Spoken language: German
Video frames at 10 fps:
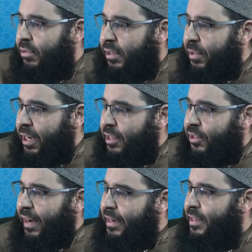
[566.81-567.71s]
Es gibt keine
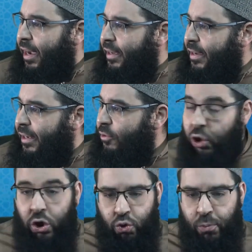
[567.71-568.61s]
Zwangsheirat.
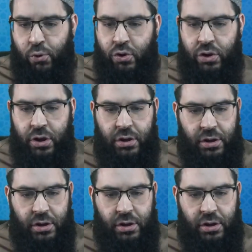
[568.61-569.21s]
Nee, du musst hier,